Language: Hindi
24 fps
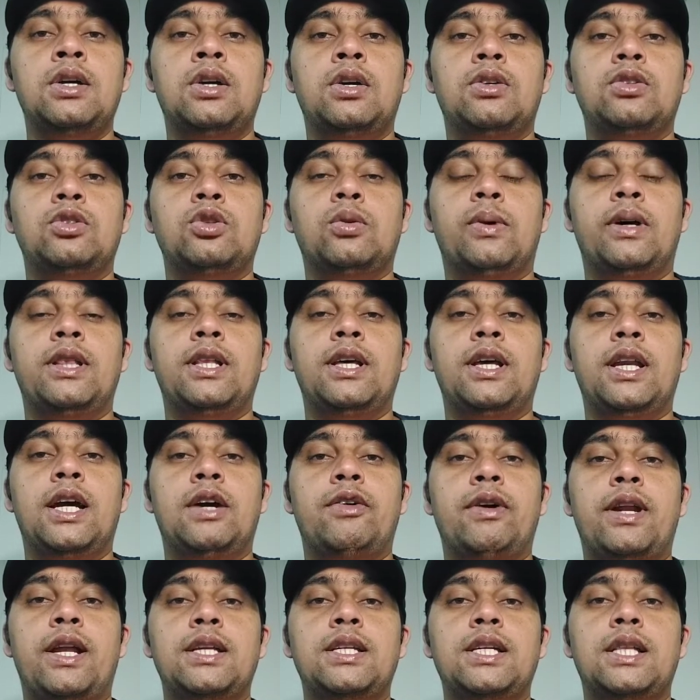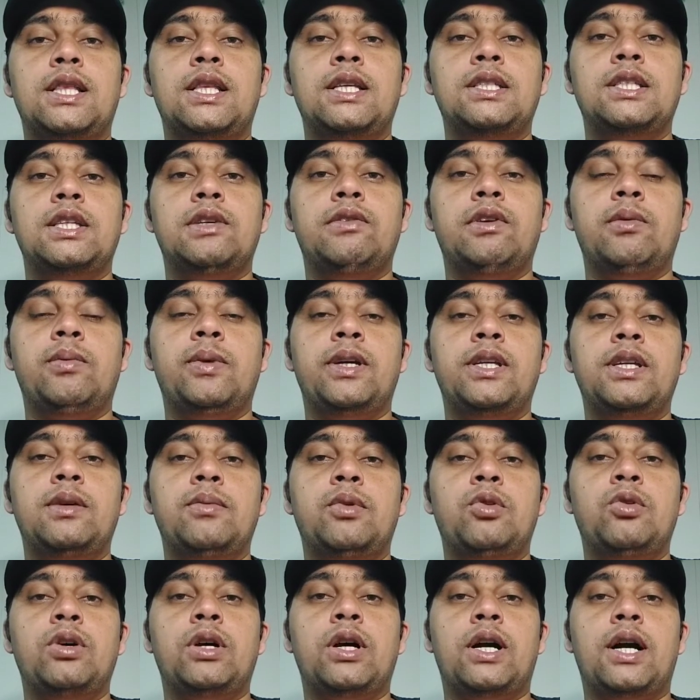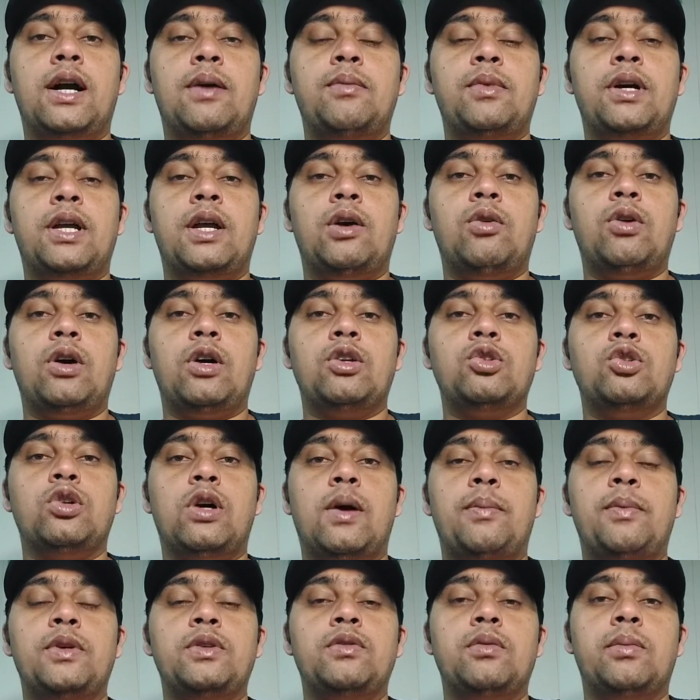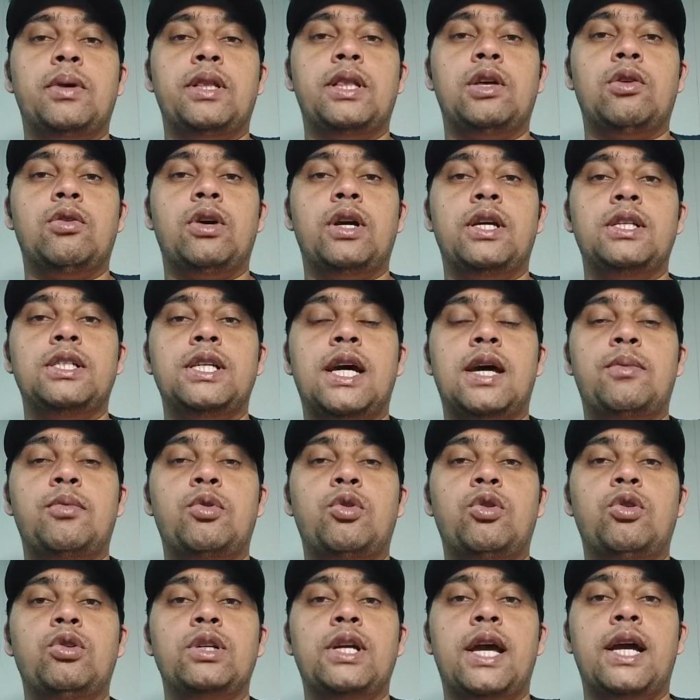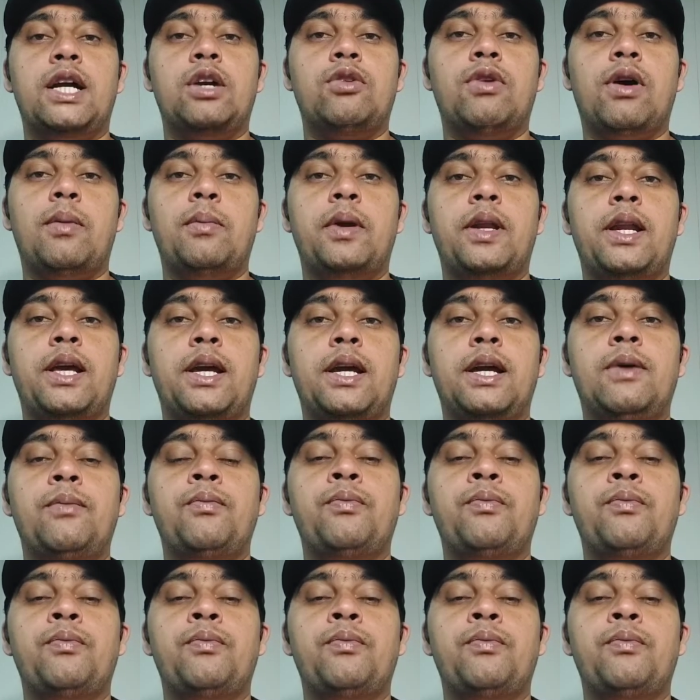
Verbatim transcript: जो बंदे लगवाना चाहते हैं सीवी भेजें मैं उनका काम कराऊंगा और जो ऑफिस में बताऊंगा एच में वो लोग जाकर वहाँ मिलेंगे